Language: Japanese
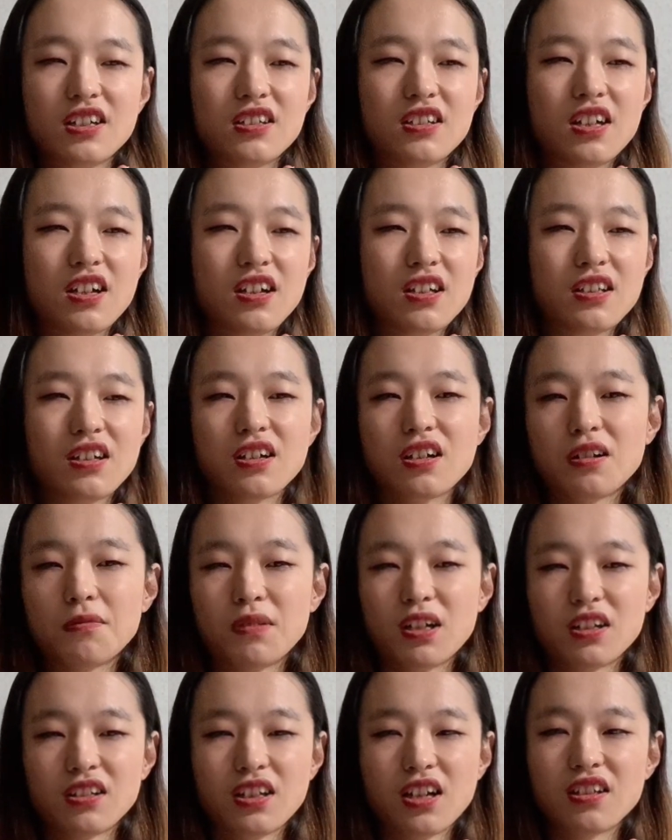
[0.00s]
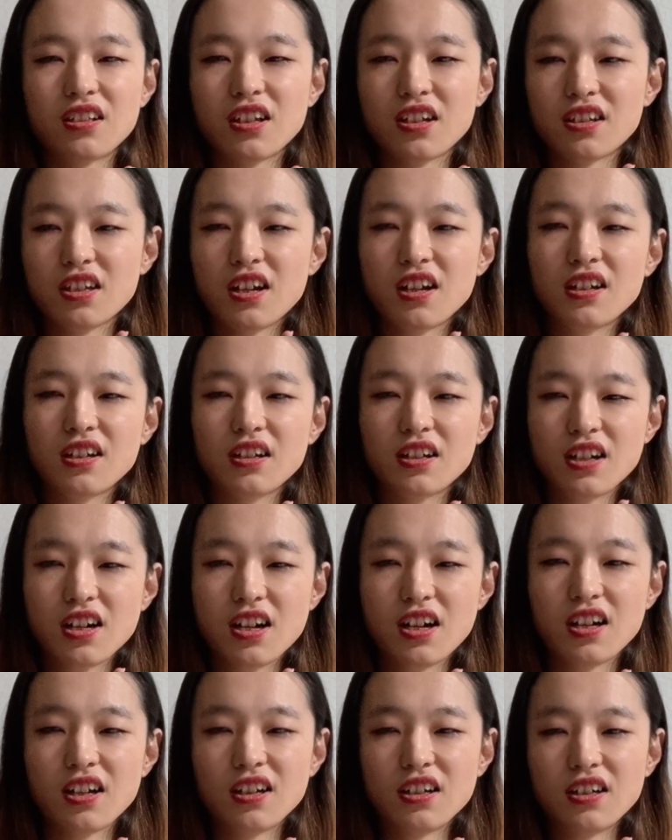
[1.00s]
でなんかまあ旦那さん
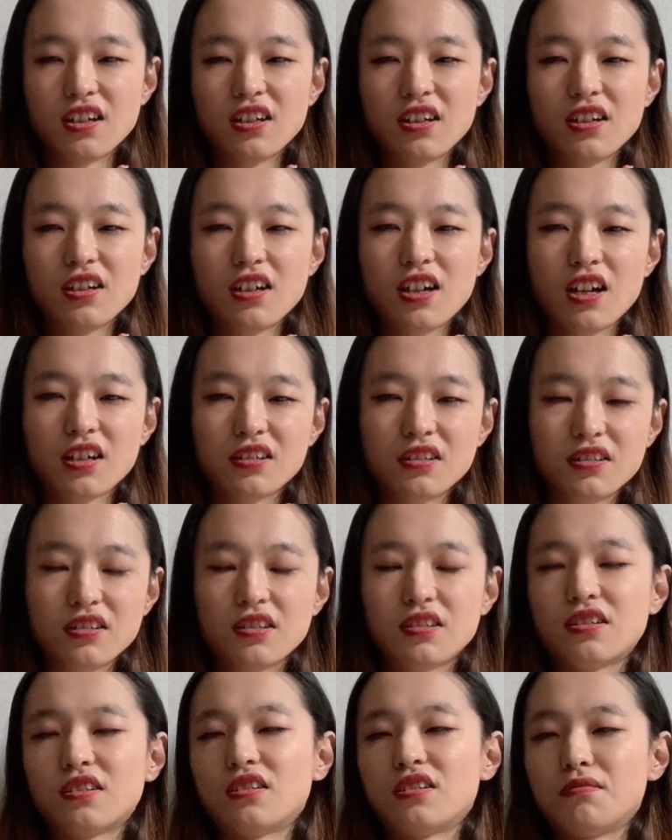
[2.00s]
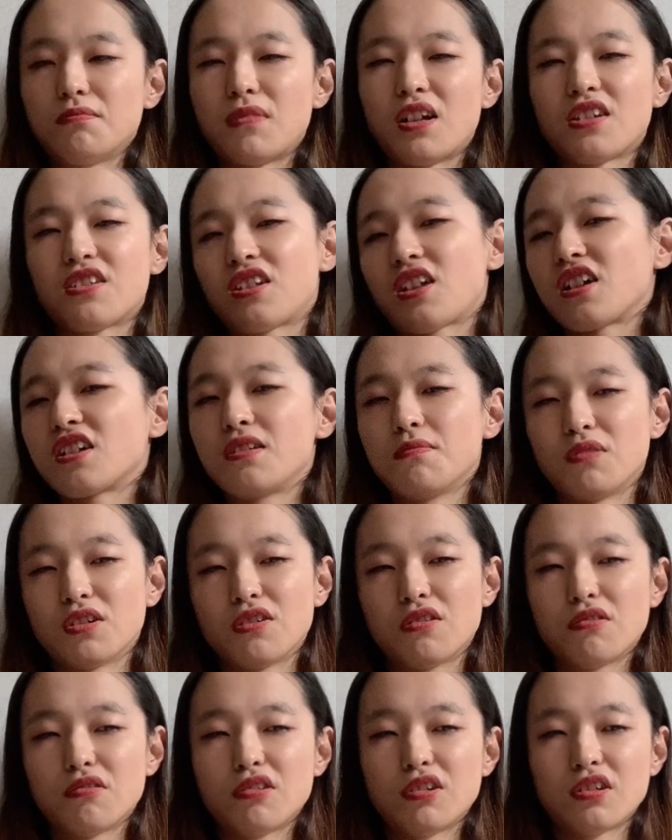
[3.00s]
が履く、まあ、下着も
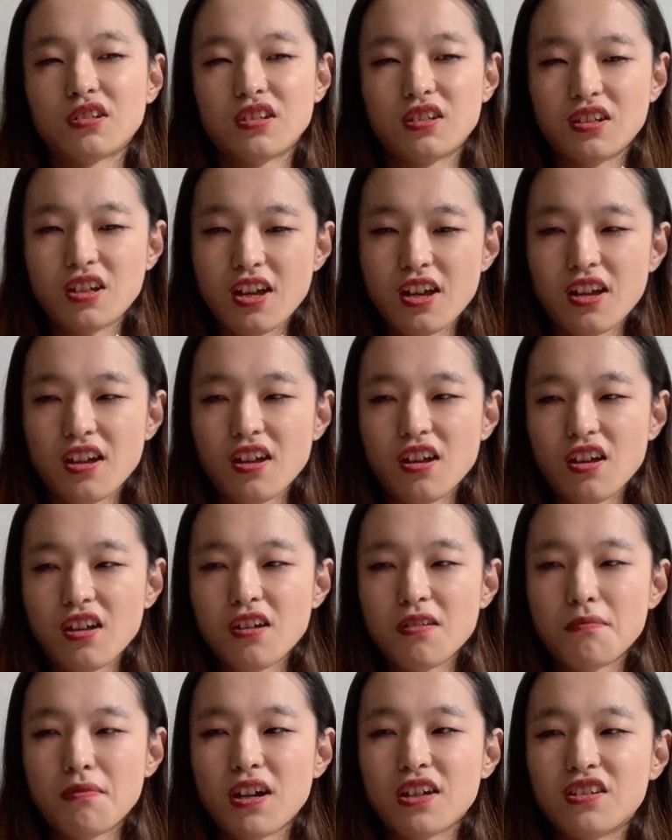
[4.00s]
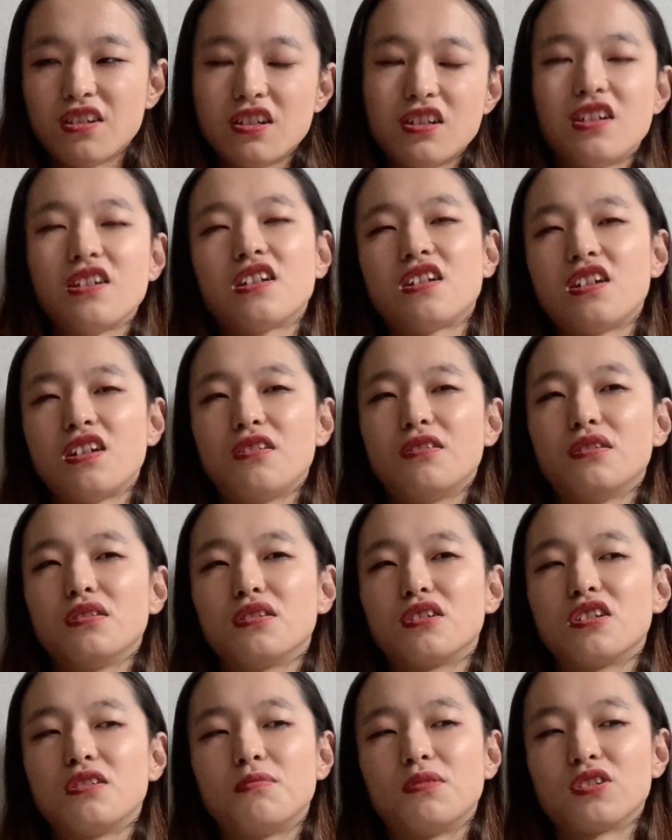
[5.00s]
用意して毎日着る
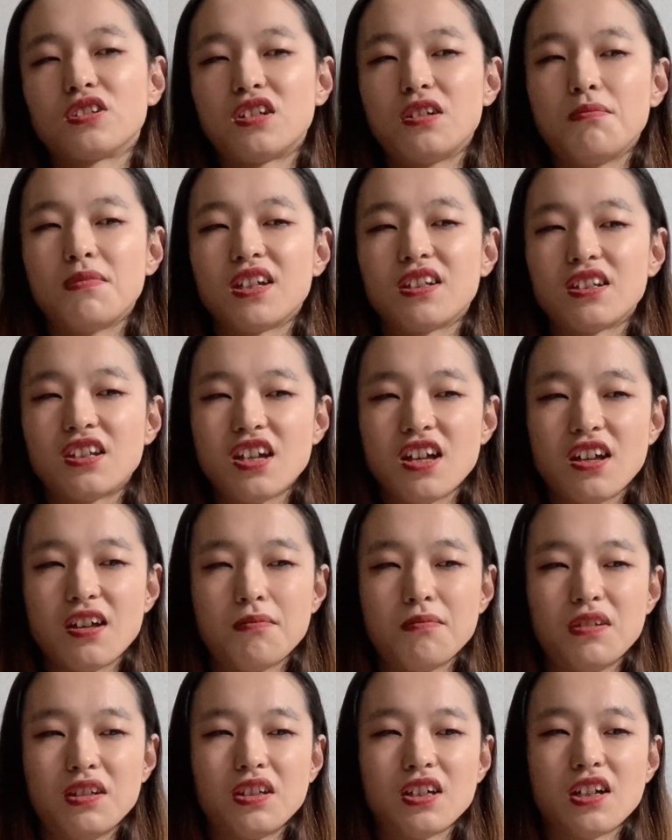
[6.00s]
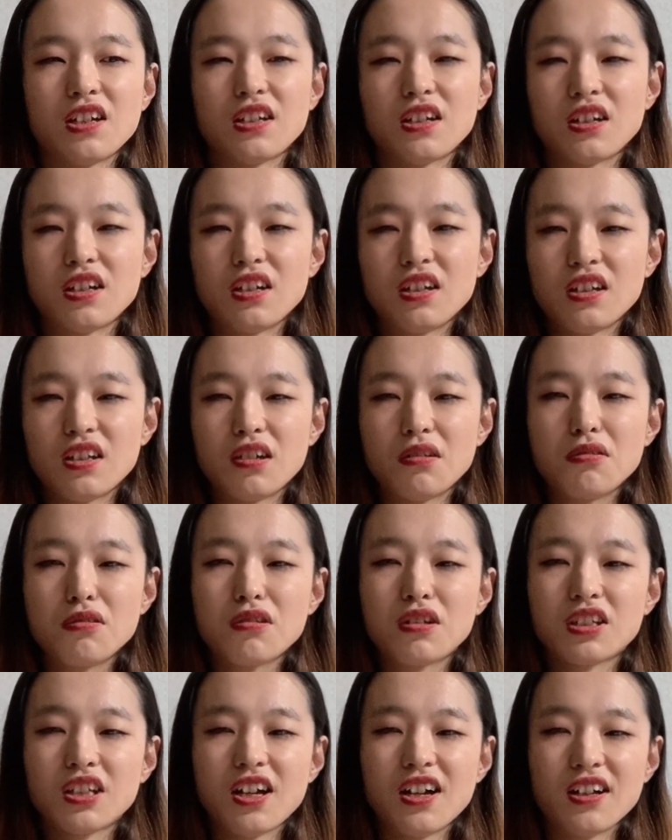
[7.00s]
服も決めてみたいなで
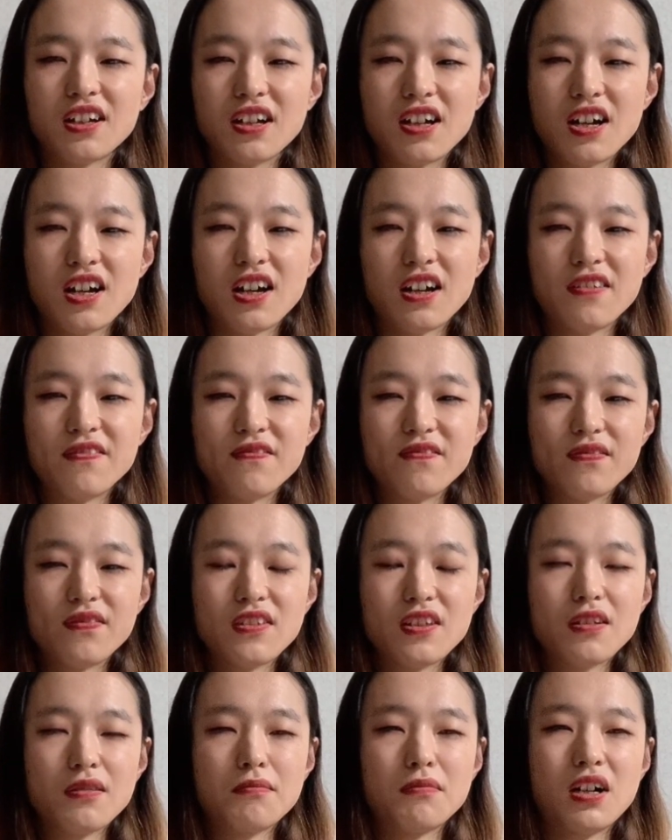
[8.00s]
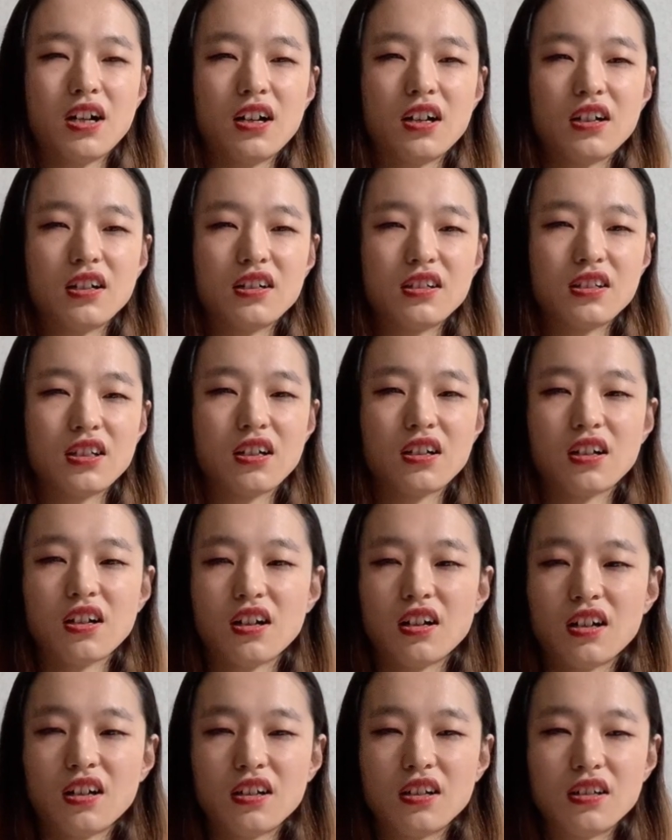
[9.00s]
奥さんがまあなん
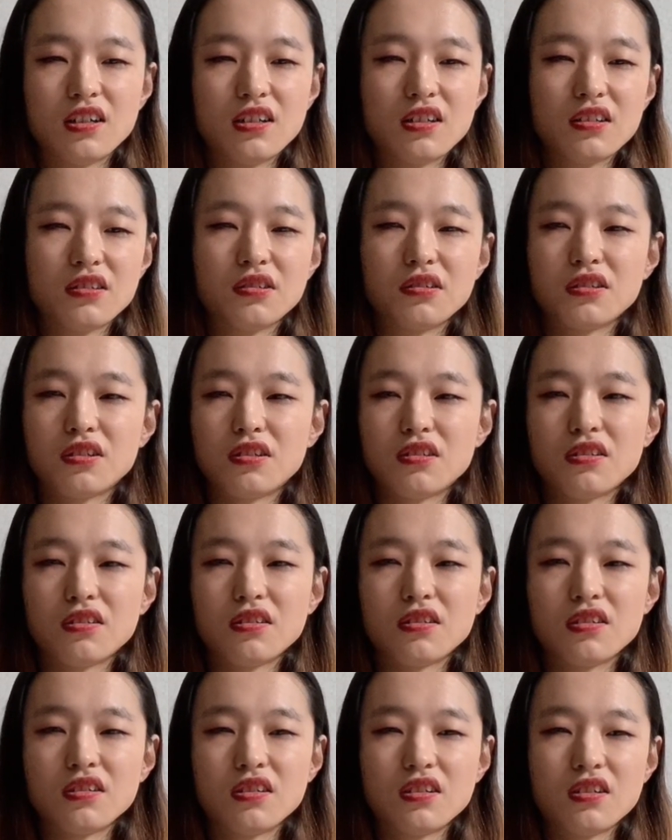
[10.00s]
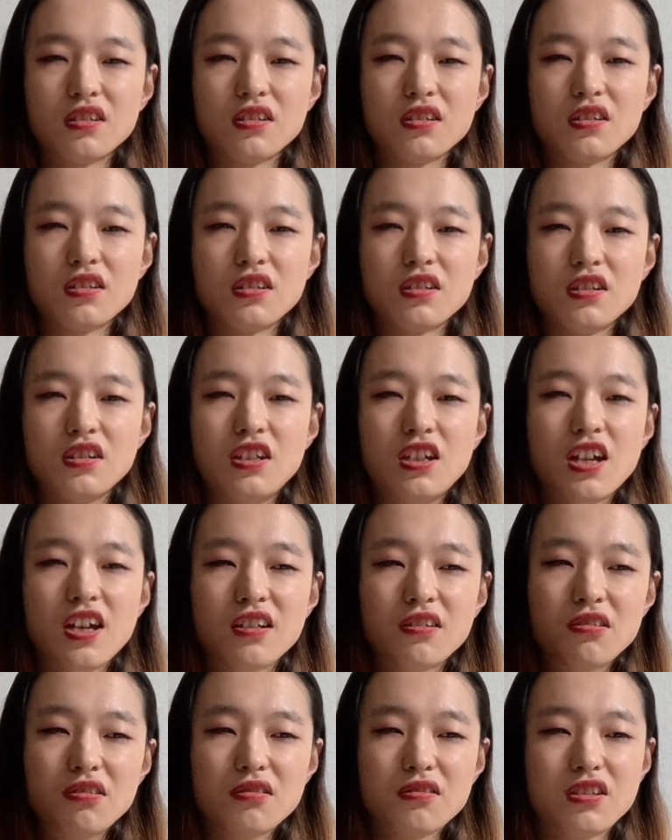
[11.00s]
かそういう家
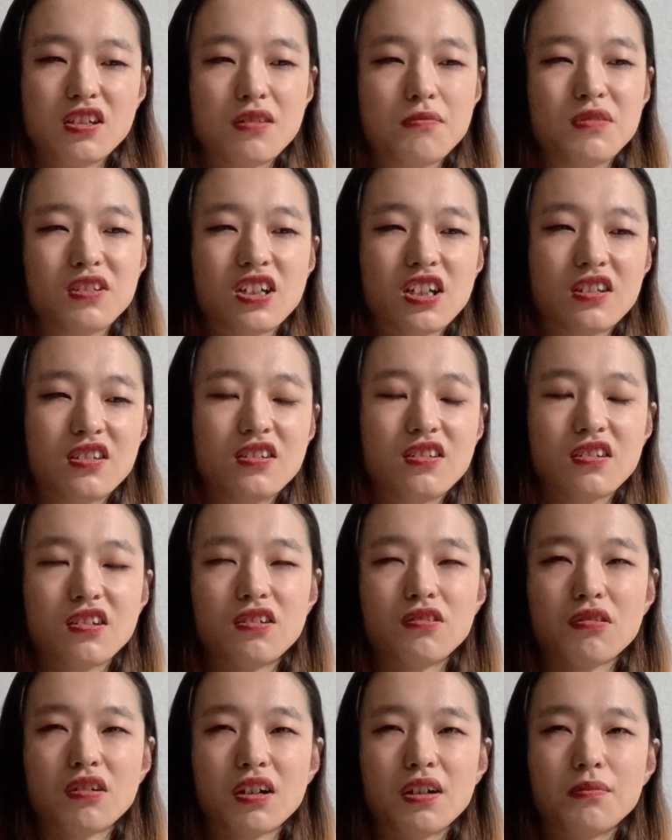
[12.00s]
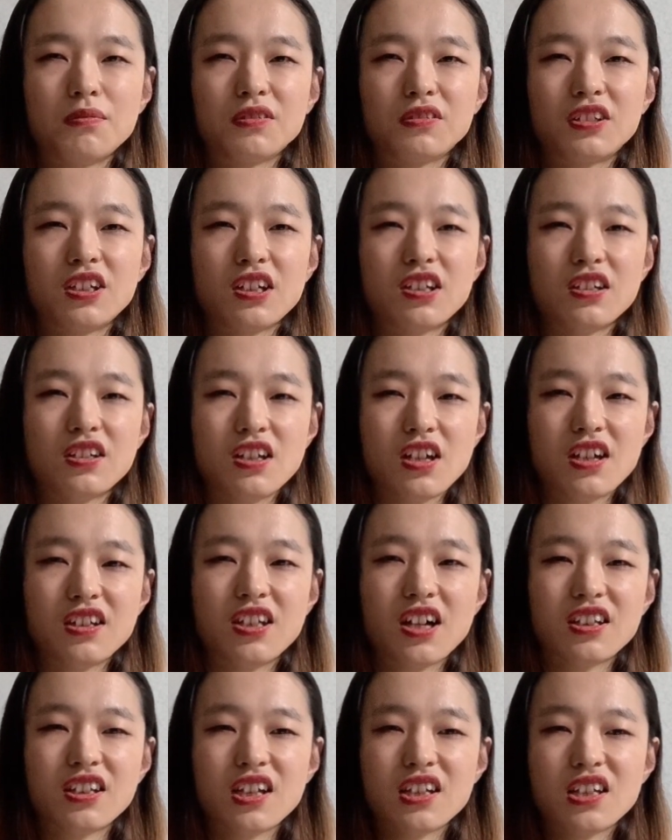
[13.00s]
の事務手続きとかもできて
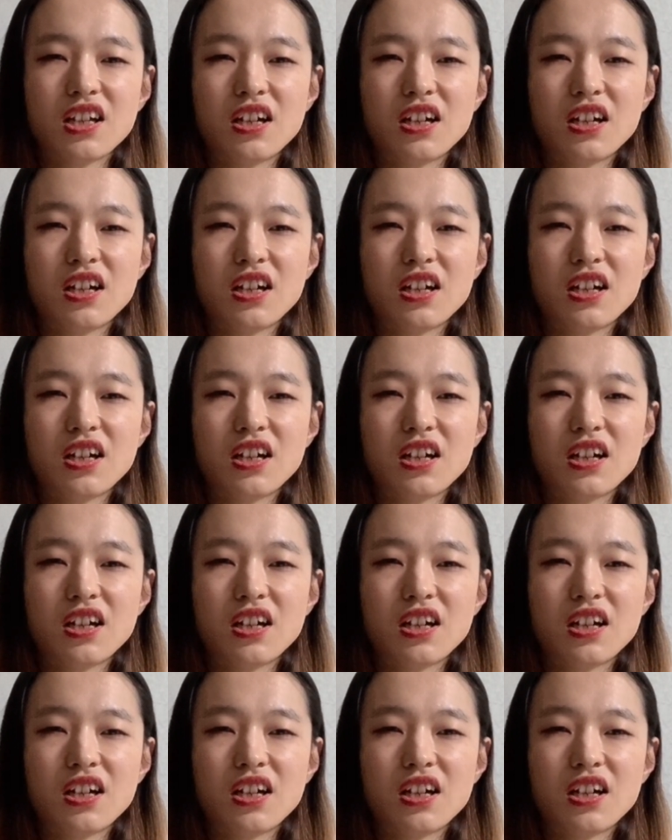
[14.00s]
旦那